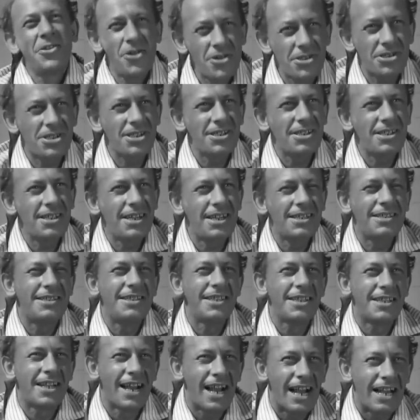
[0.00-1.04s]
Я тоже
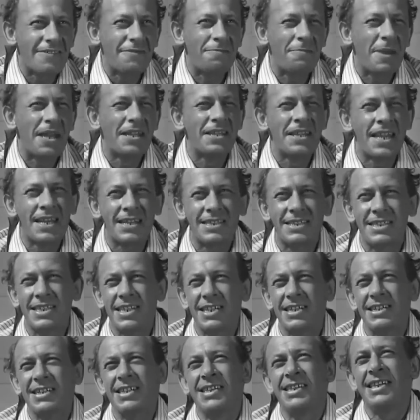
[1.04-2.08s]
отдыхал в
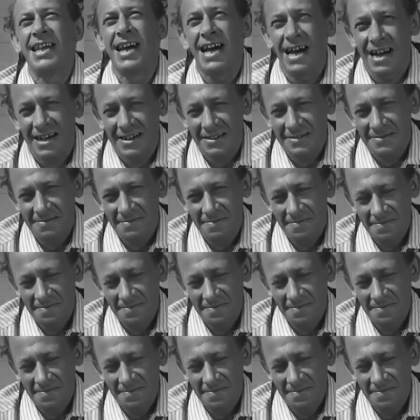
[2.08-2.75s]
пионерских лагерях